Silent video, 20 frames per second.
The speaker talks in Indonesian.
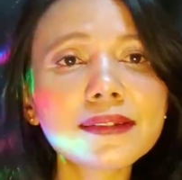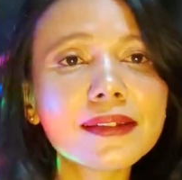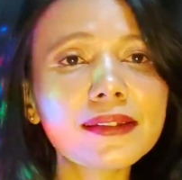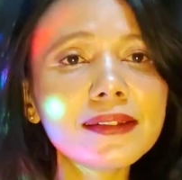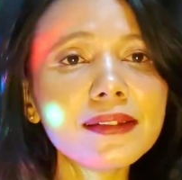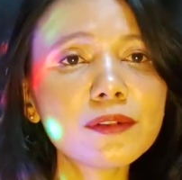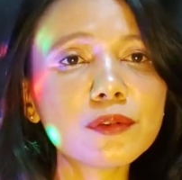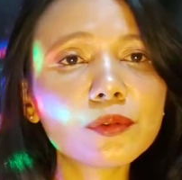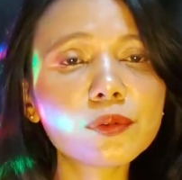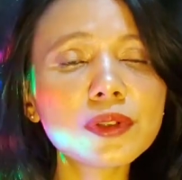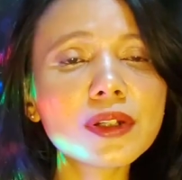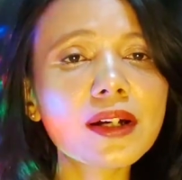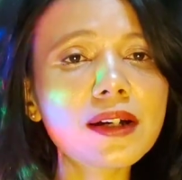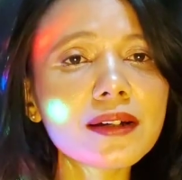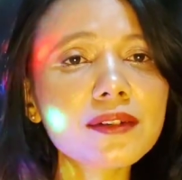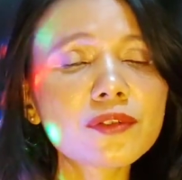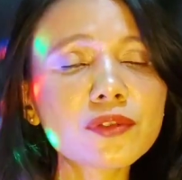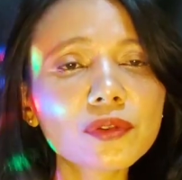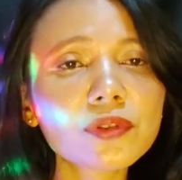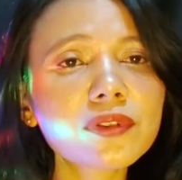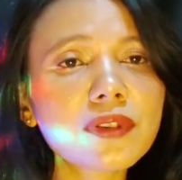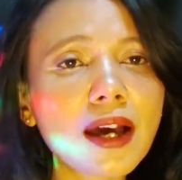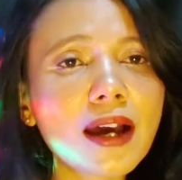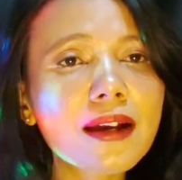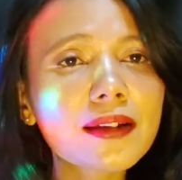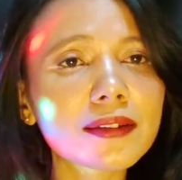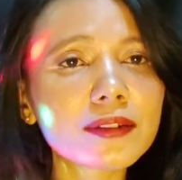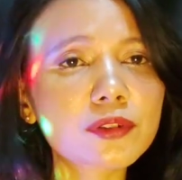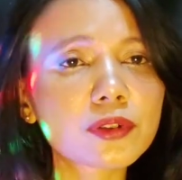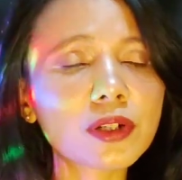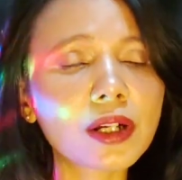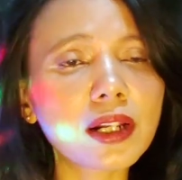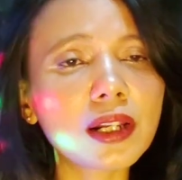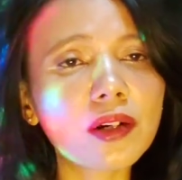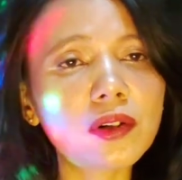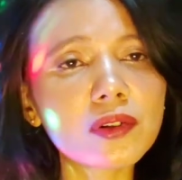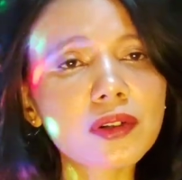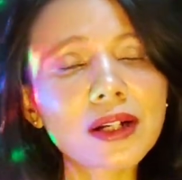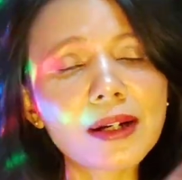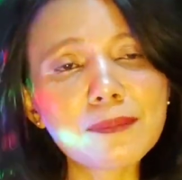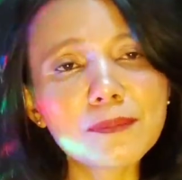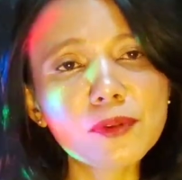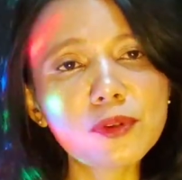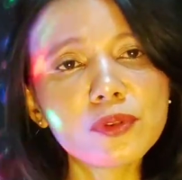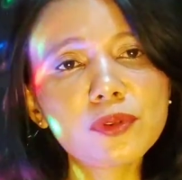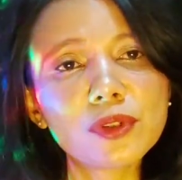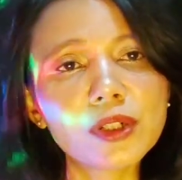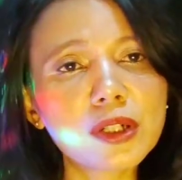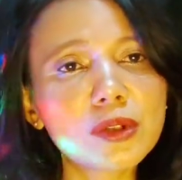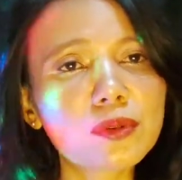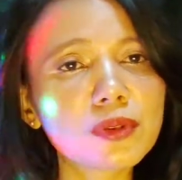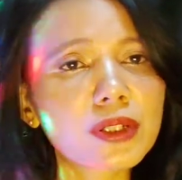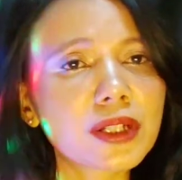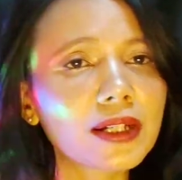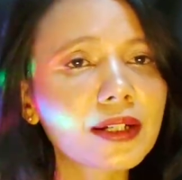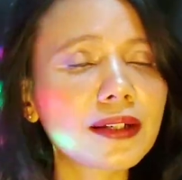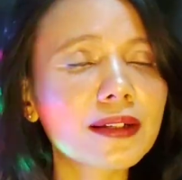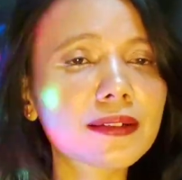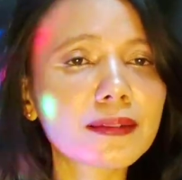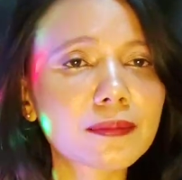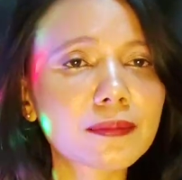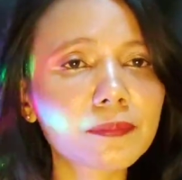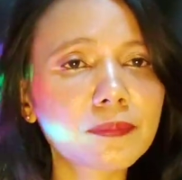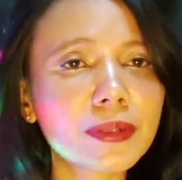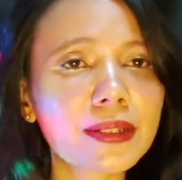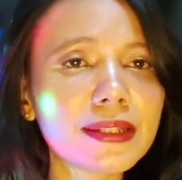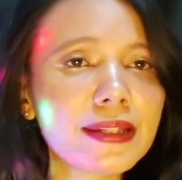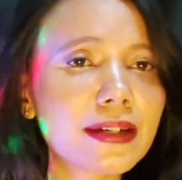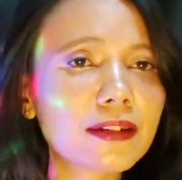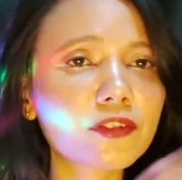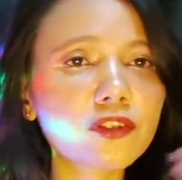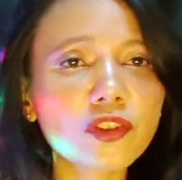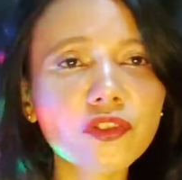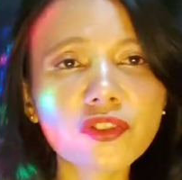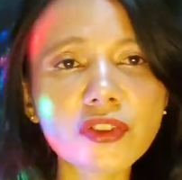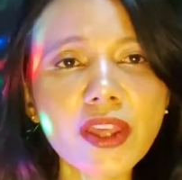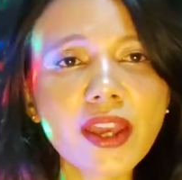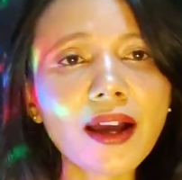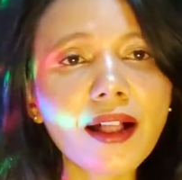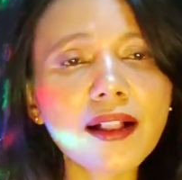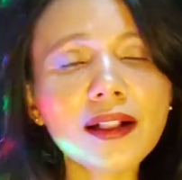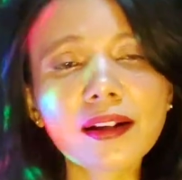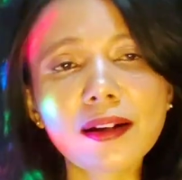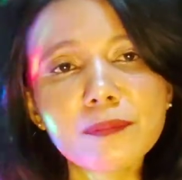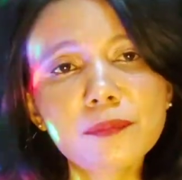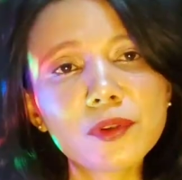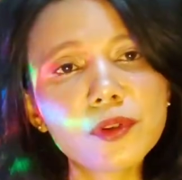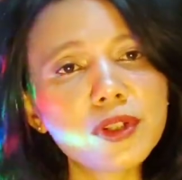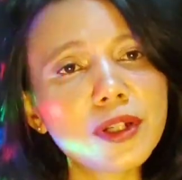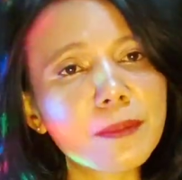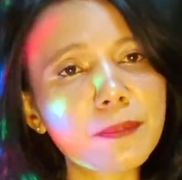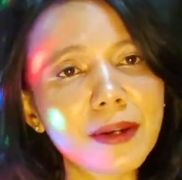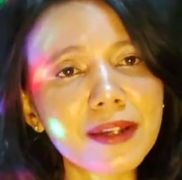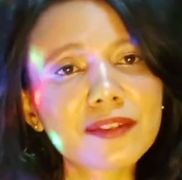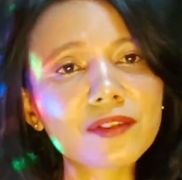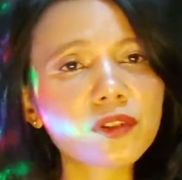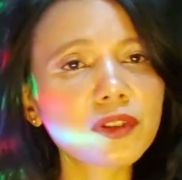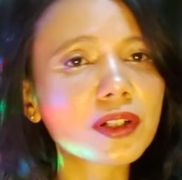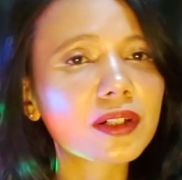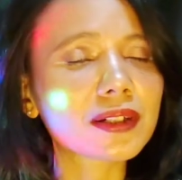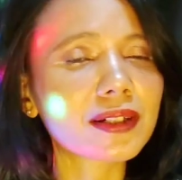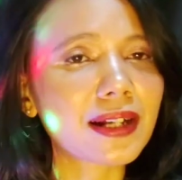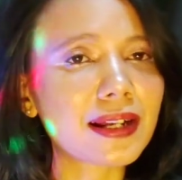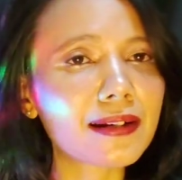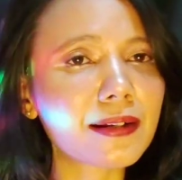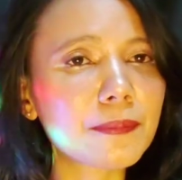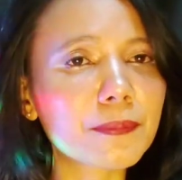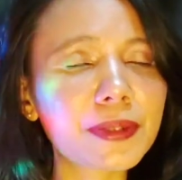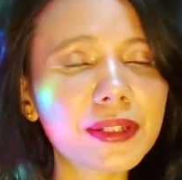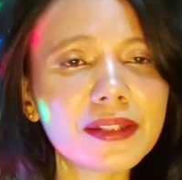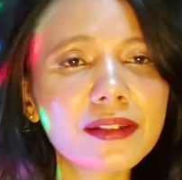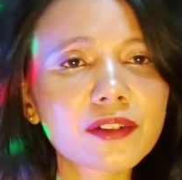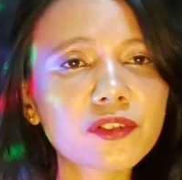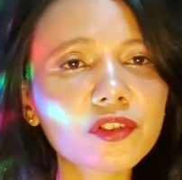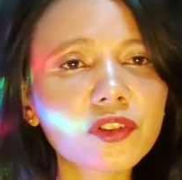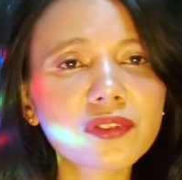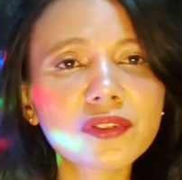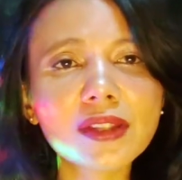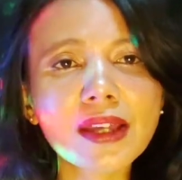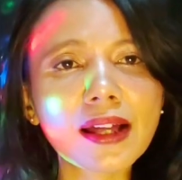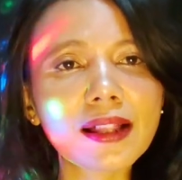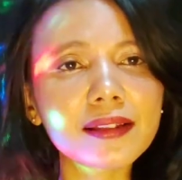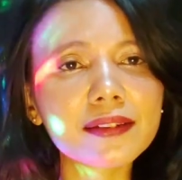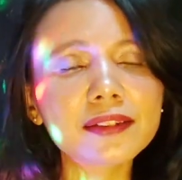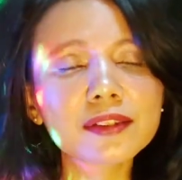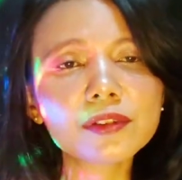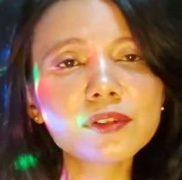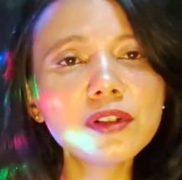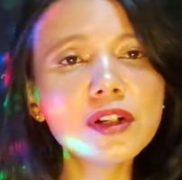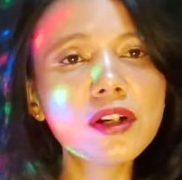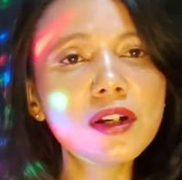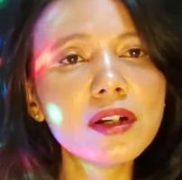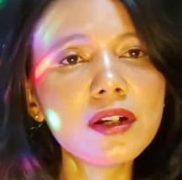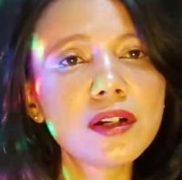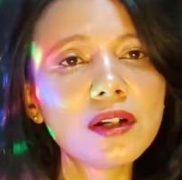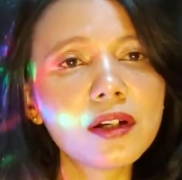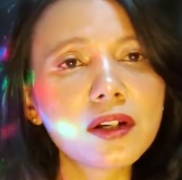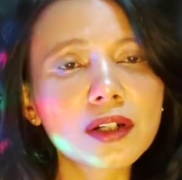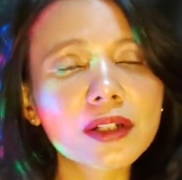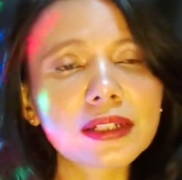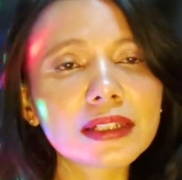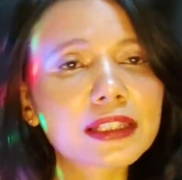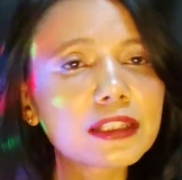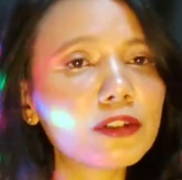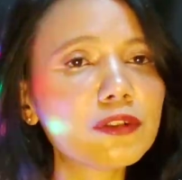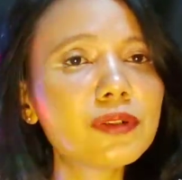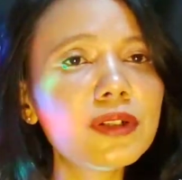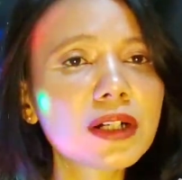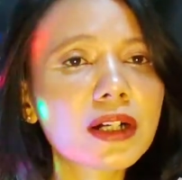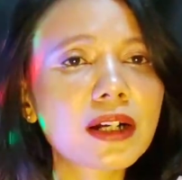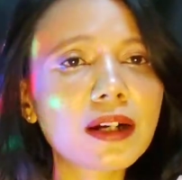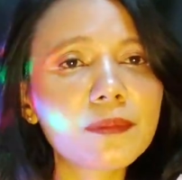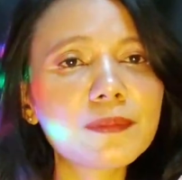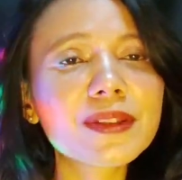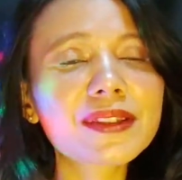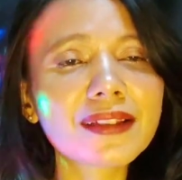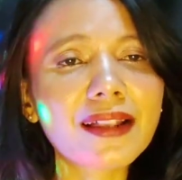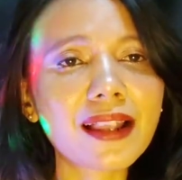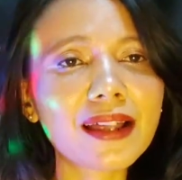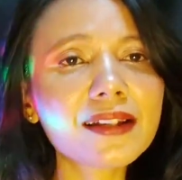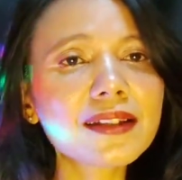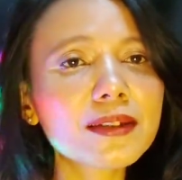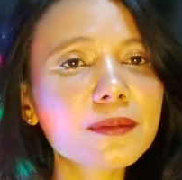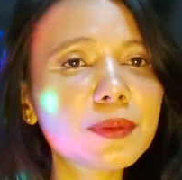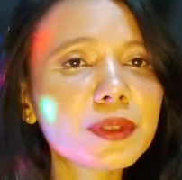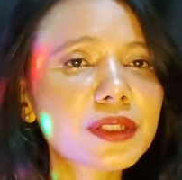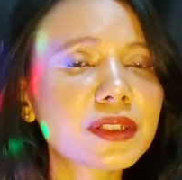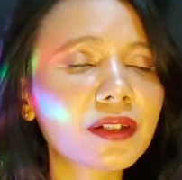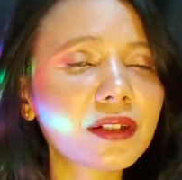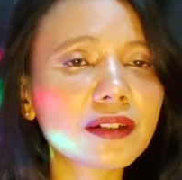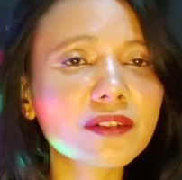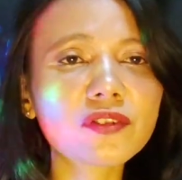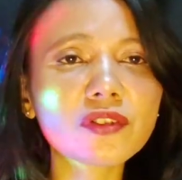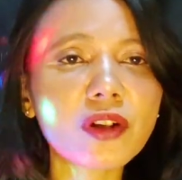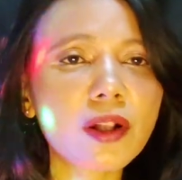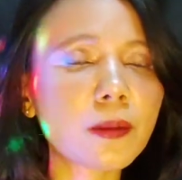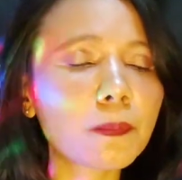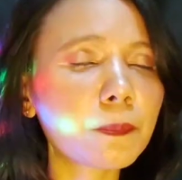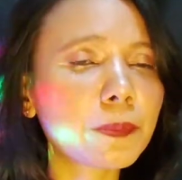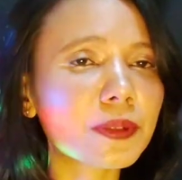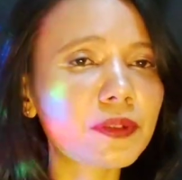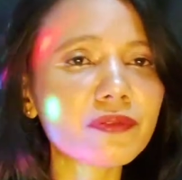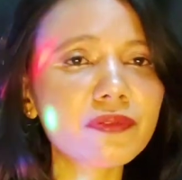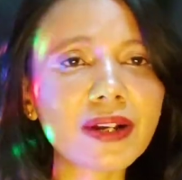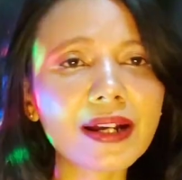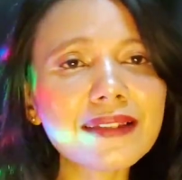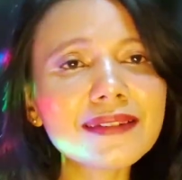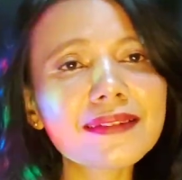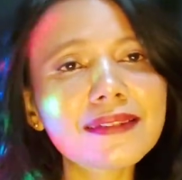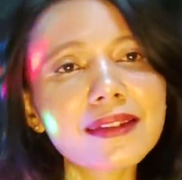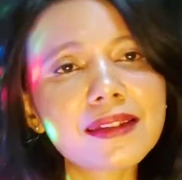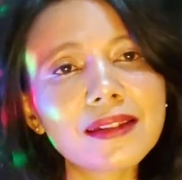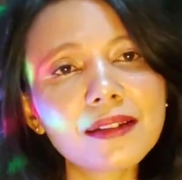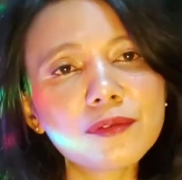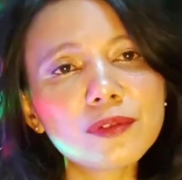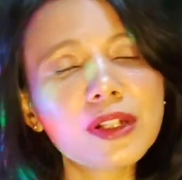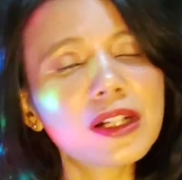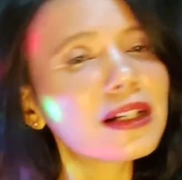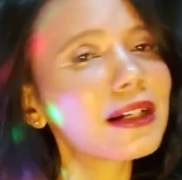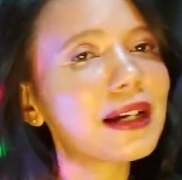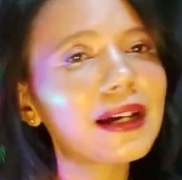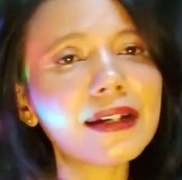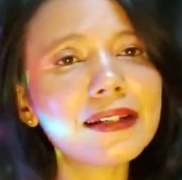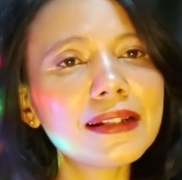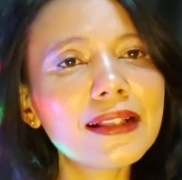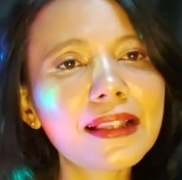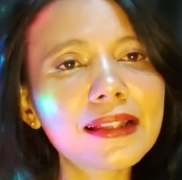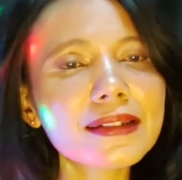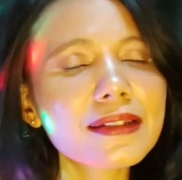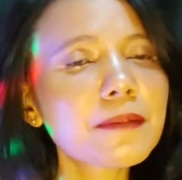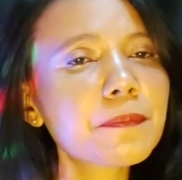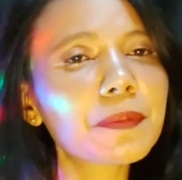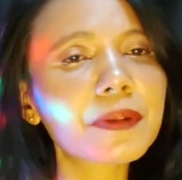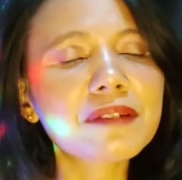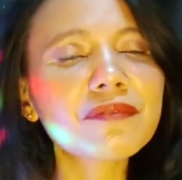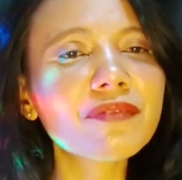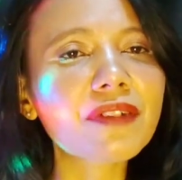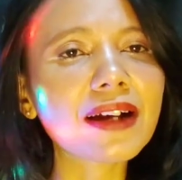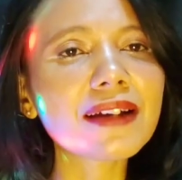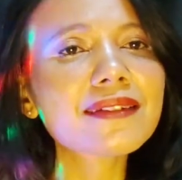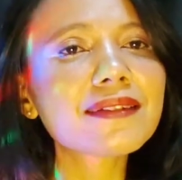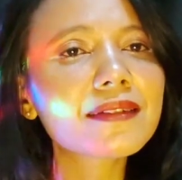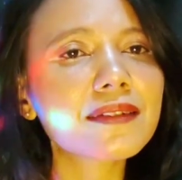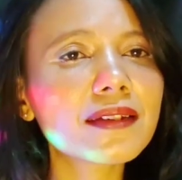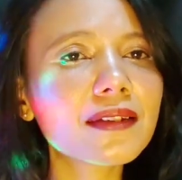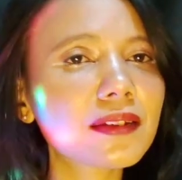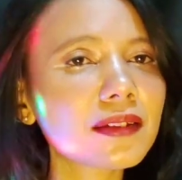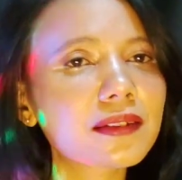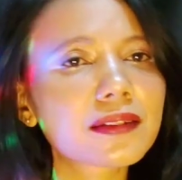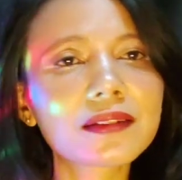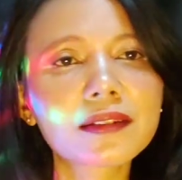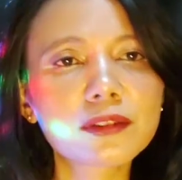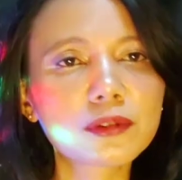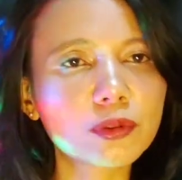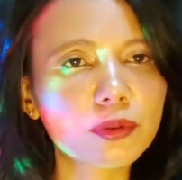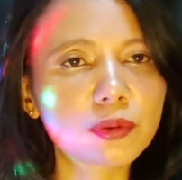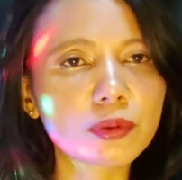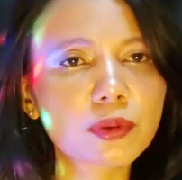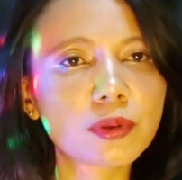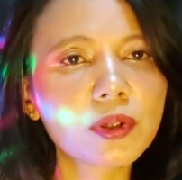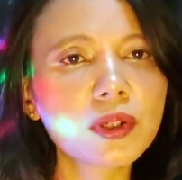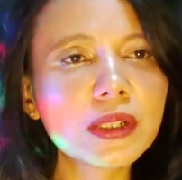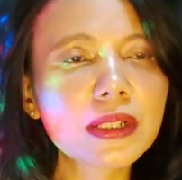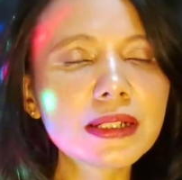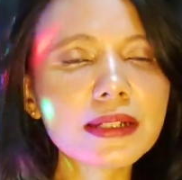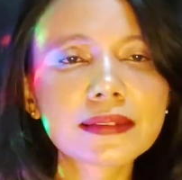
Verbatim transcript: jadi udah susah gitu kalau kamu udah gunakan media sosial kamu udah masuk ke ranah media sosial itu kita udah nggak bisa lagi bicara soal privasi, udah nggak ada lagi privasi gitu.